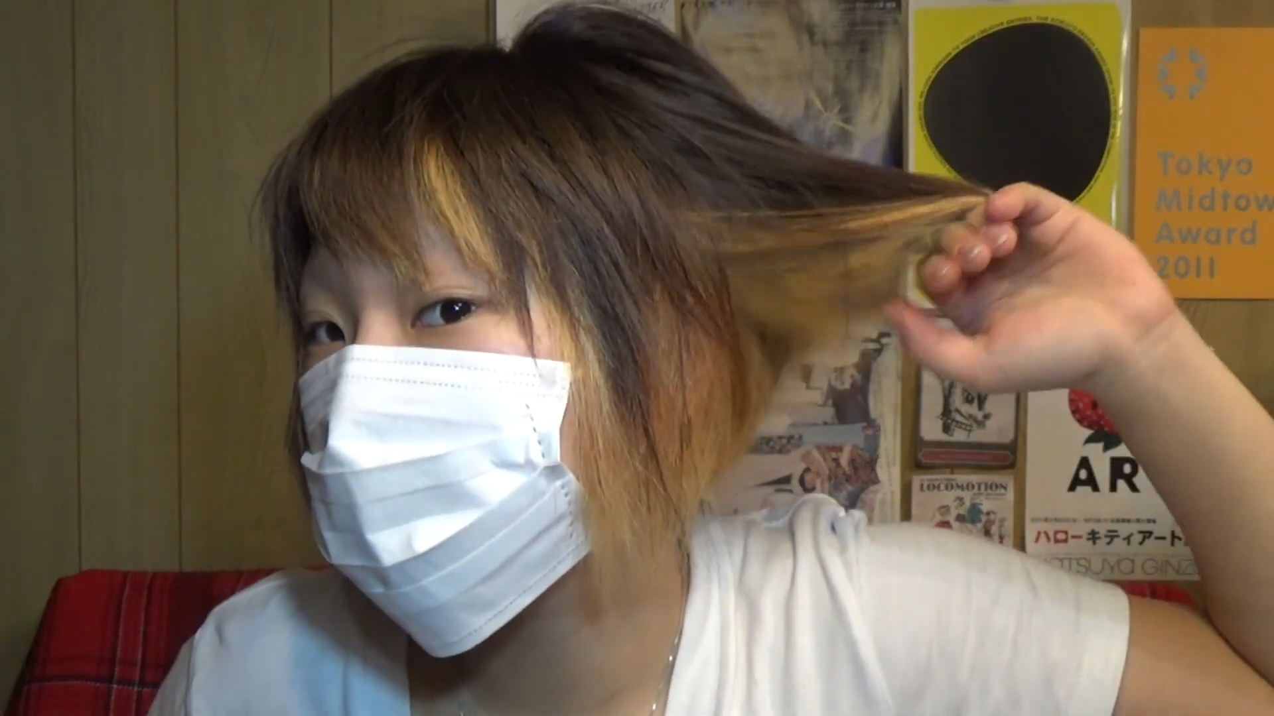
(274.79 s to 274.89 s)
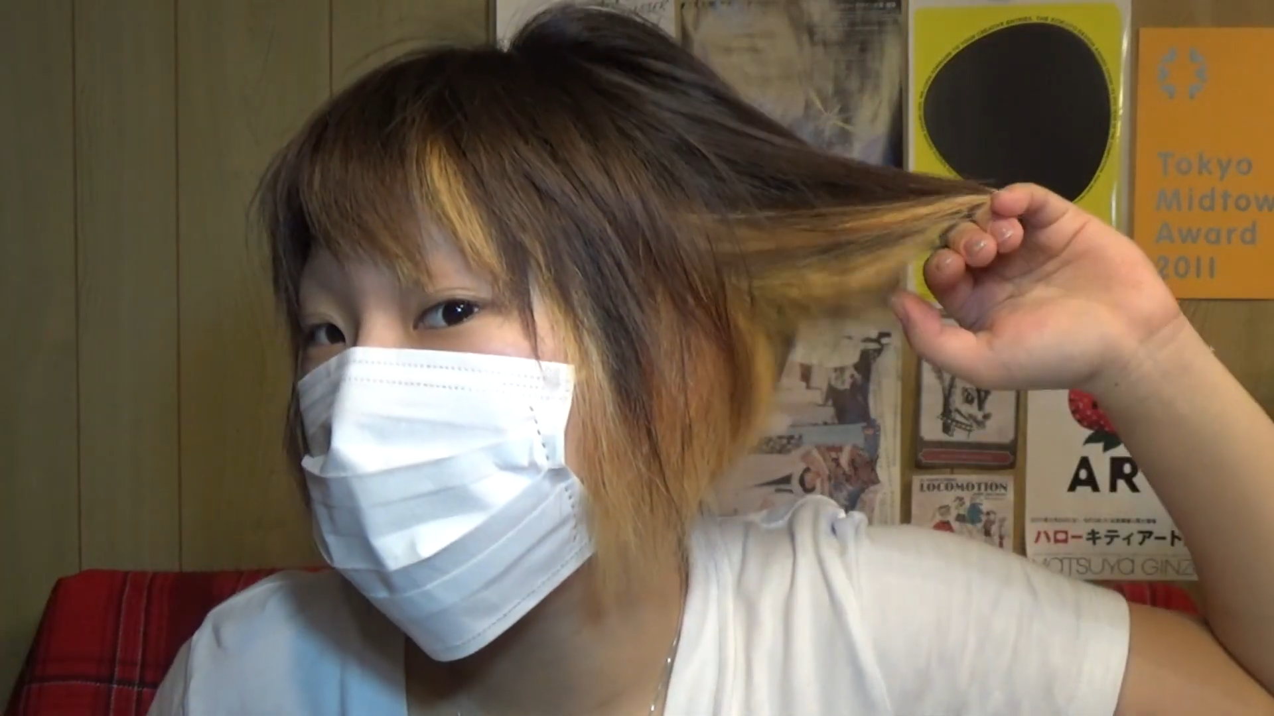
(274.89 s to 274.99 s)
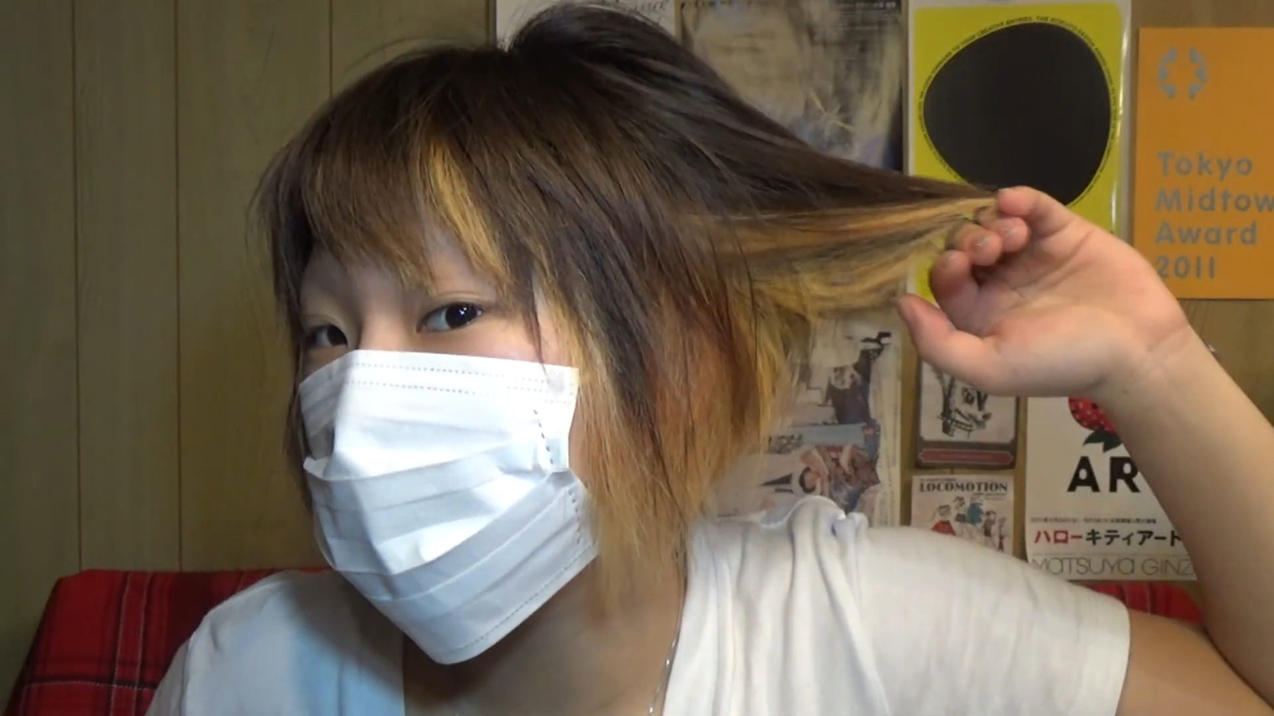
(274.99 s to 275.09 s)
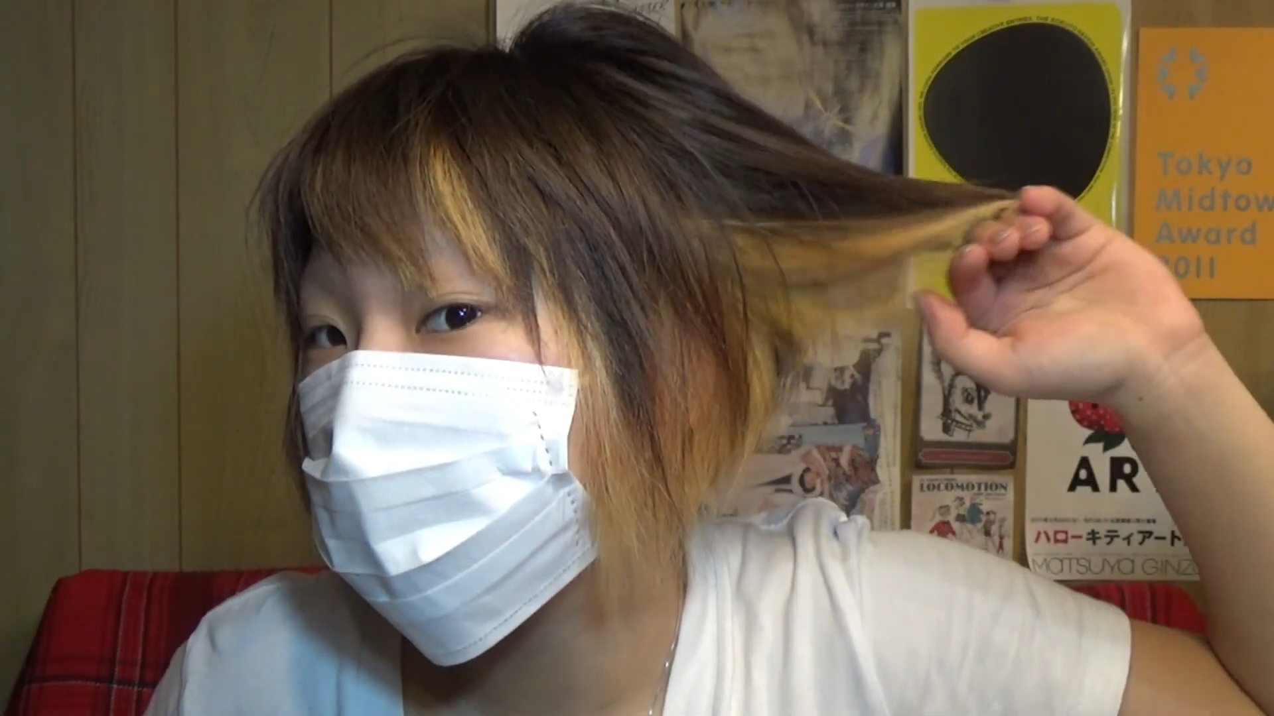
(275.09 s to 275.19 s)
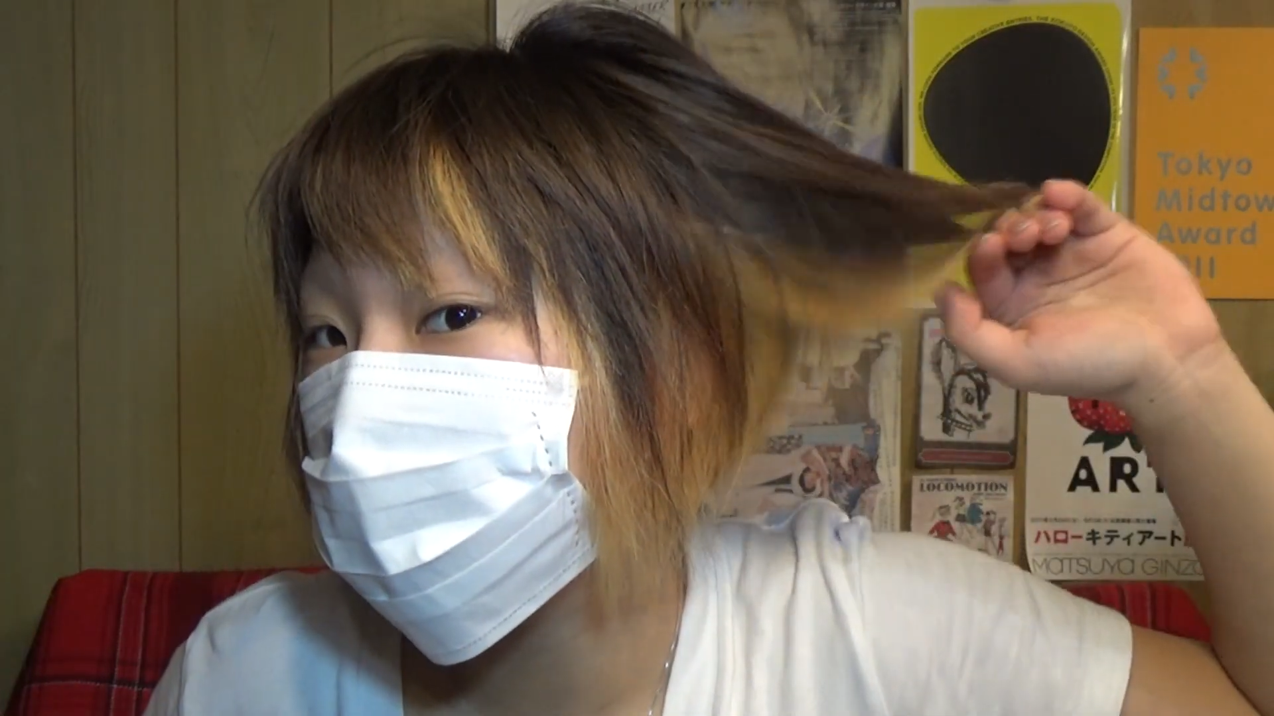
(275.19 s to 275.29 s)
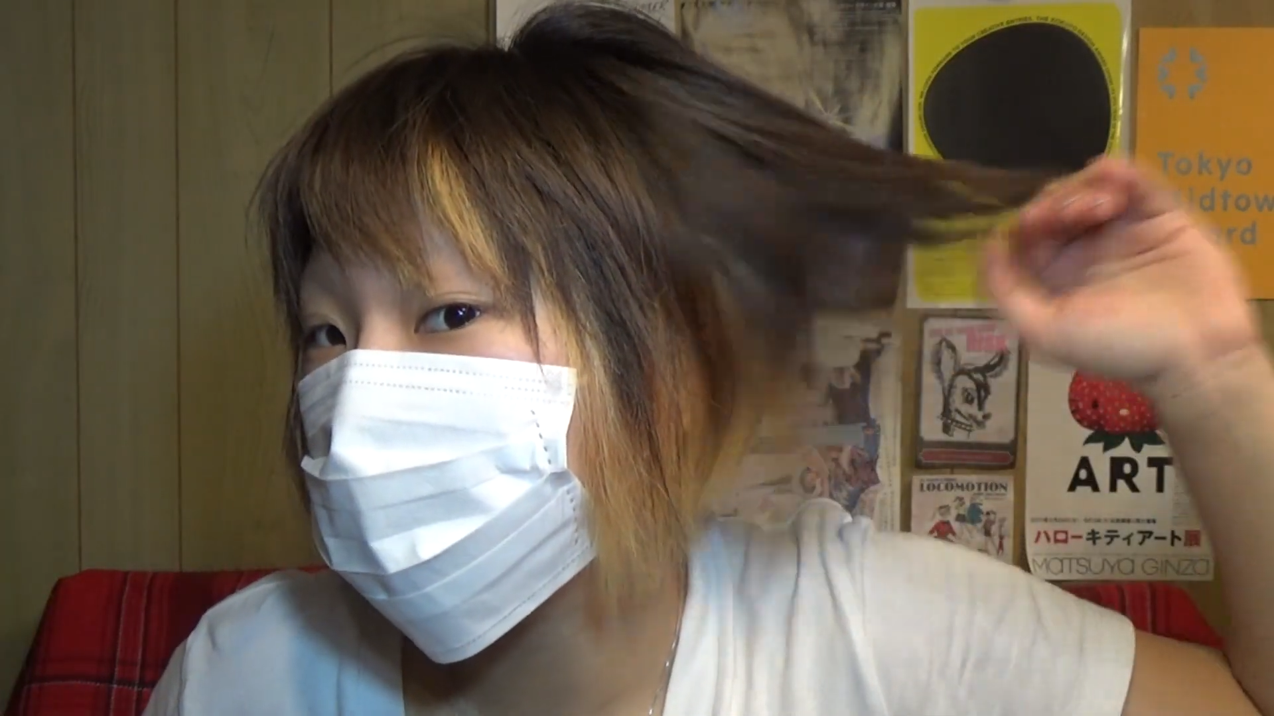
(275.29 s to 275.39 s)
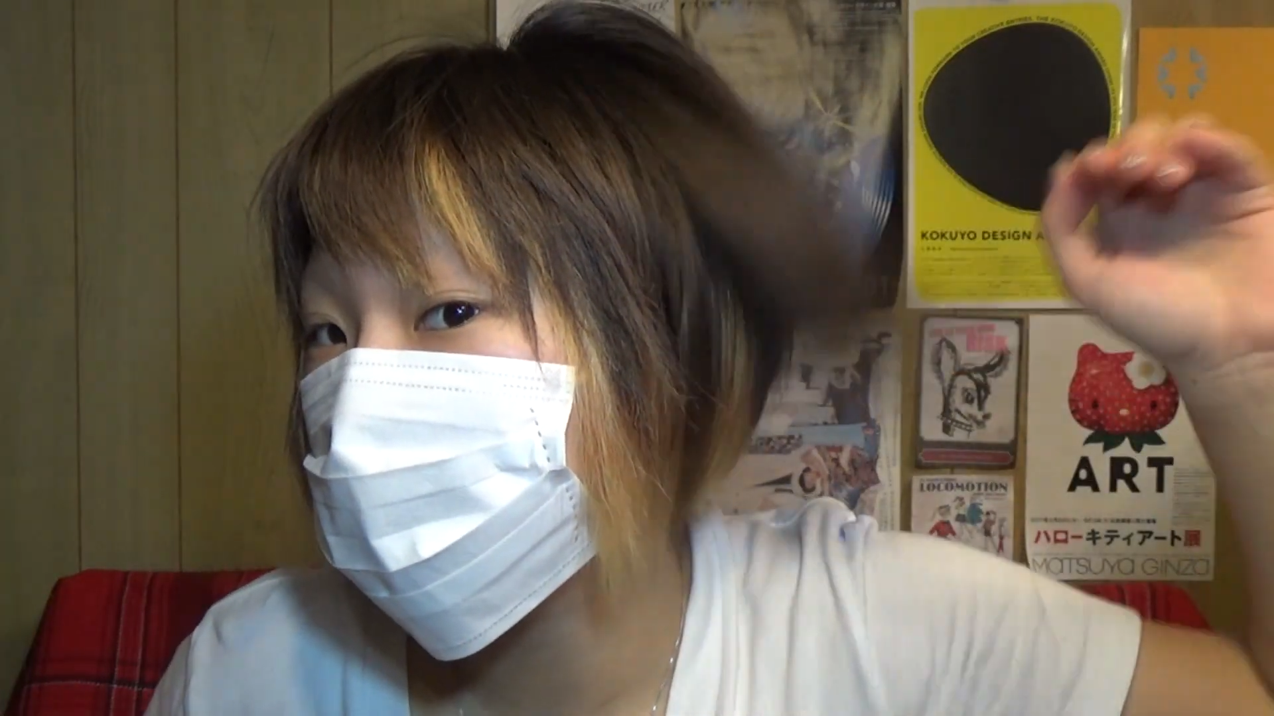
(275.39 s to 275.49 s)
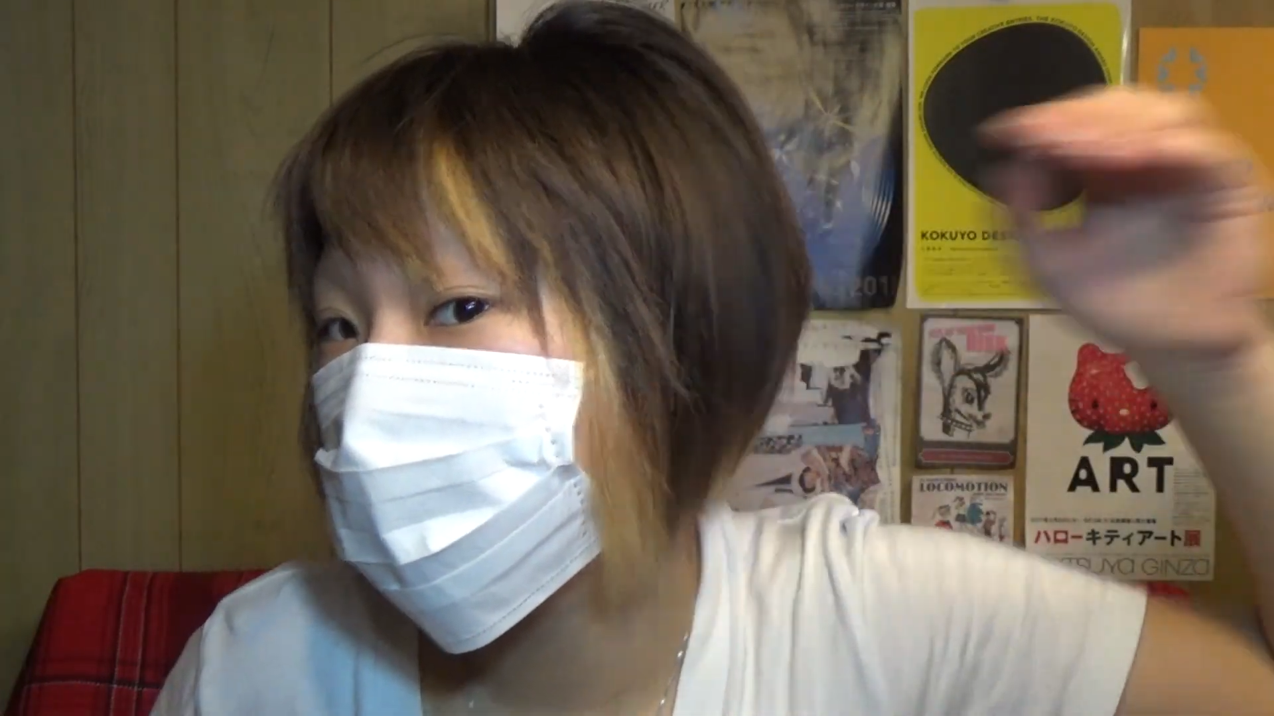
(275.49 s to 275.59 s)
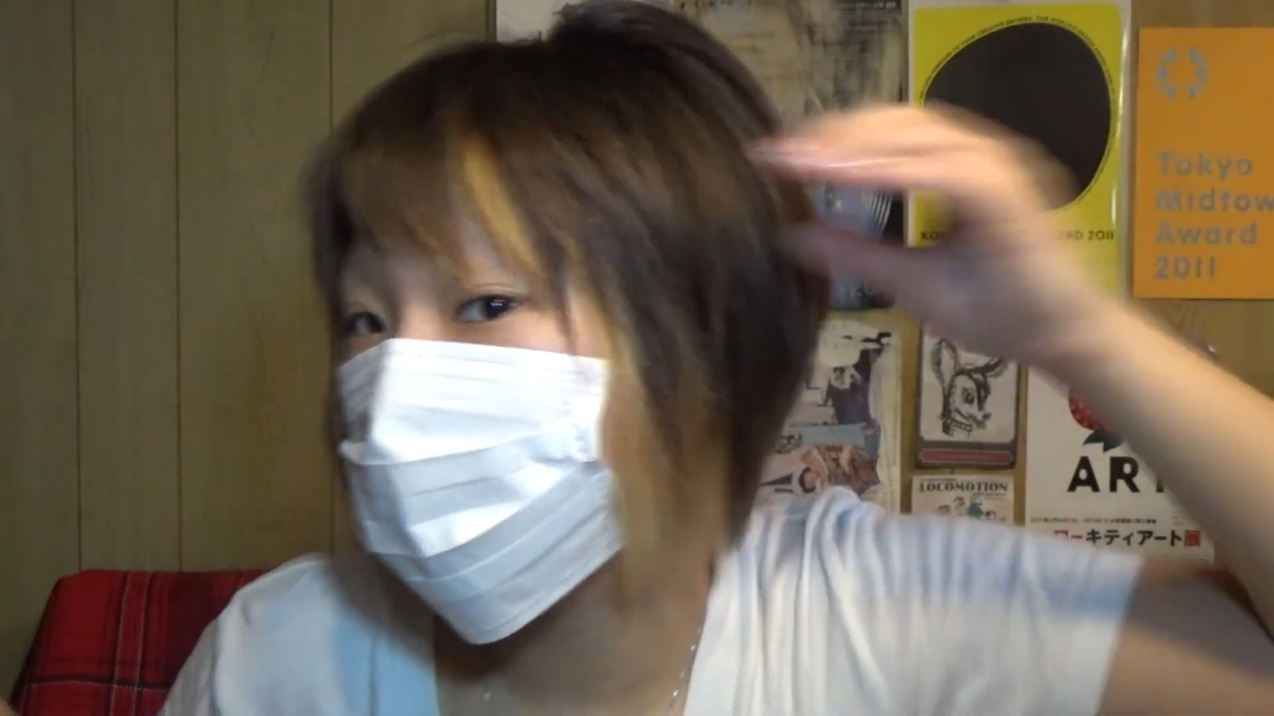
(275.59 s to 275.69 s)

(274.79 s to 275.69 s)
ブリーチの